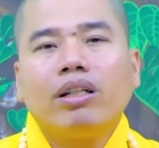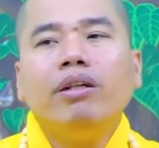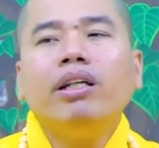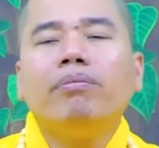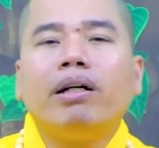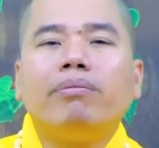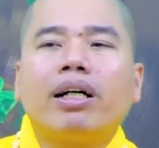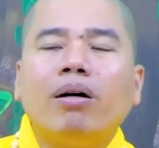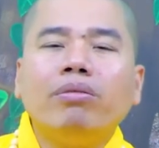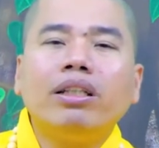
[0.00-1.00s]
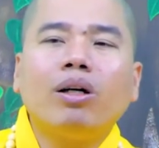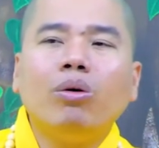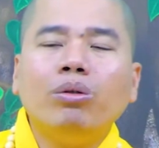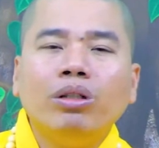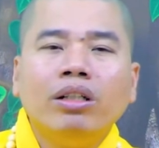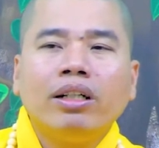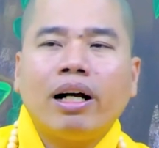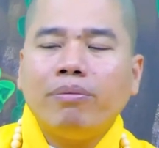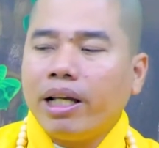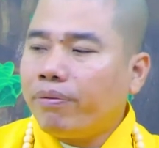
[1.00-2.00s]
Còn nếu như mình mà không đi tu,
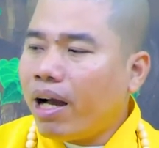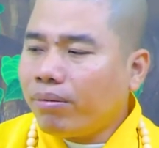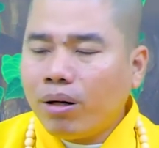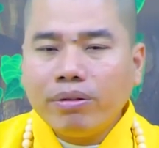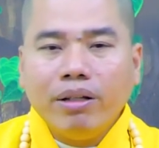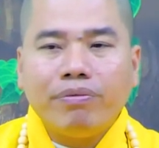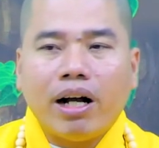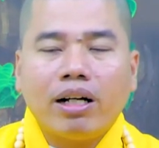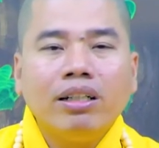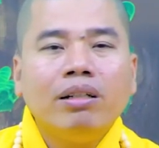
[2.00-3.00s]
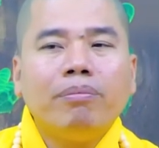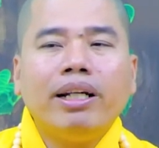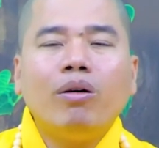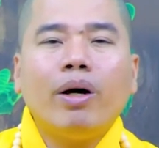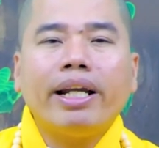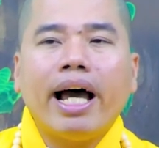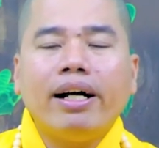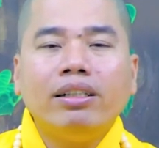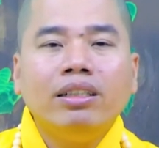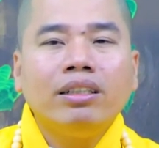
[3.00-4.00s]
không nghe Pháp, không niệm Phật, mình ở ngoài
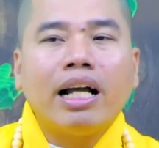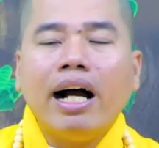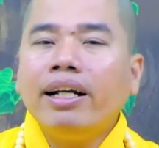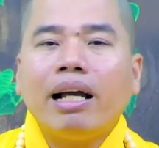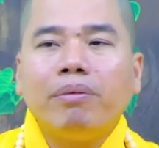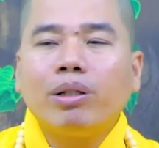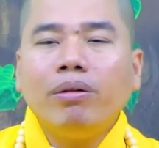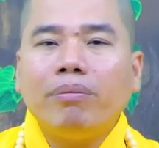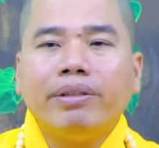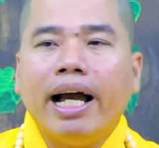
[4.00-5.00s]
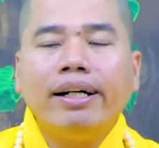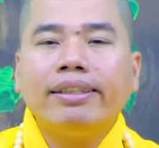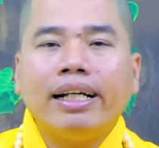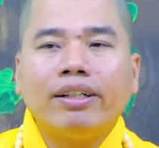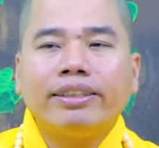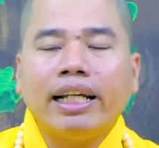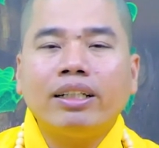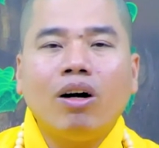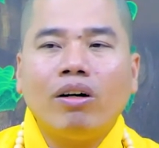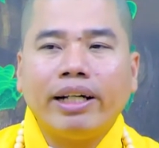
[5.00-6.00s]
đời, cỡ nào mình cũng làm vợ người ta, rồi
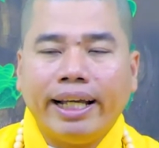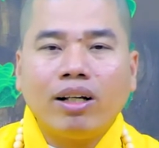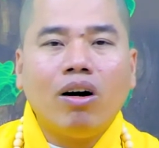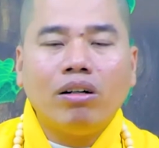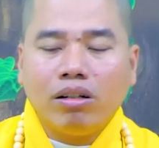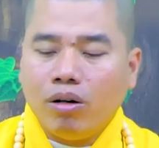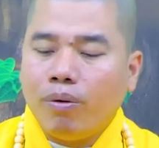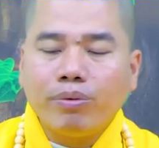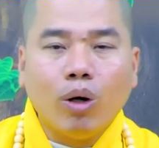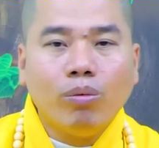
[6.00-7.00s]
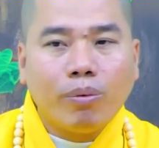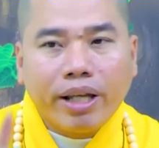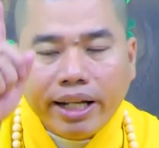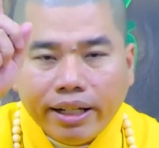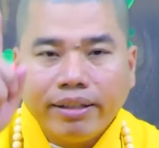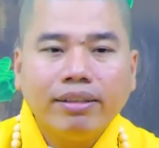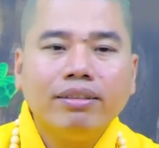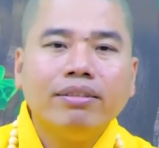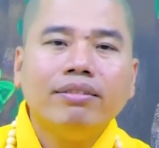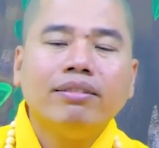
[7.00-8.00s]
sanh con, đẻ con, rồi phục vụ một gia đình
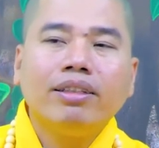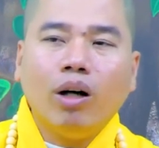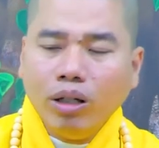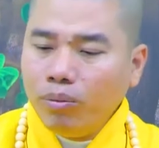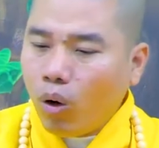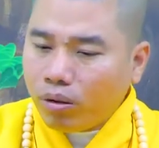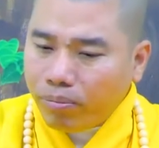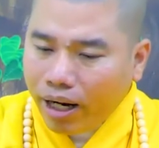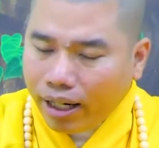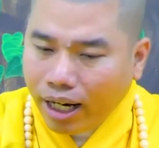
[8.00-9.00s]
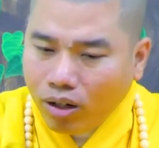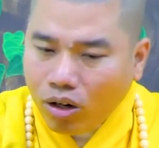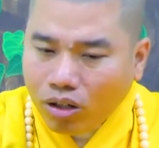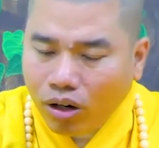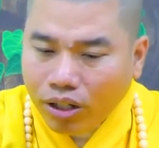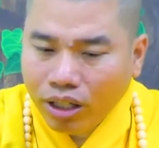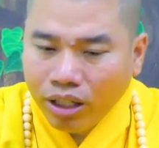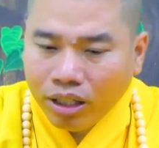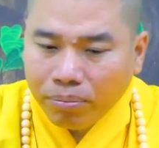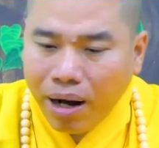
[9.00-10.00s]
chói buộc mà các con coi.
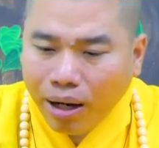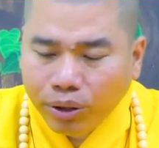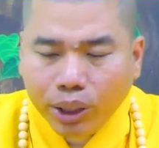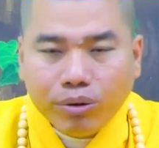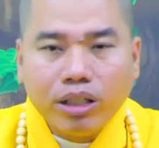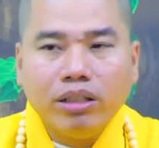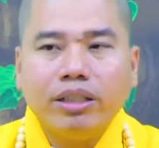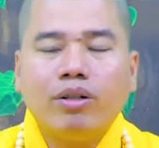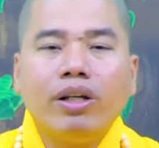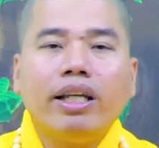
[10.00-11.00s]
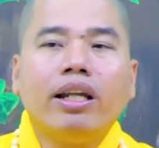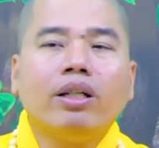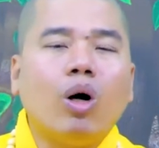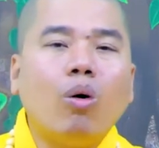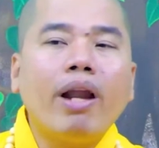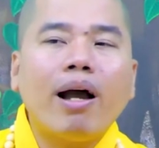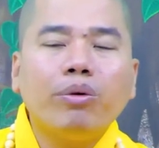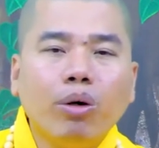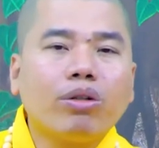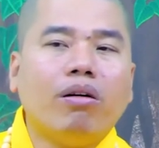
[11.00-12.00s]
Bao nhiêu người có gia đình khổ
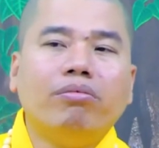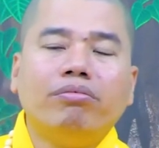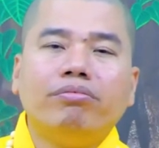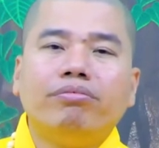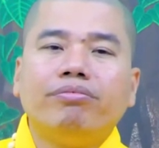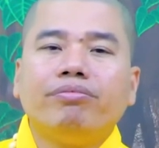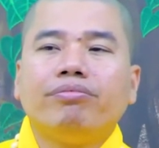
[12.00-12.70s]
đau vô cùng.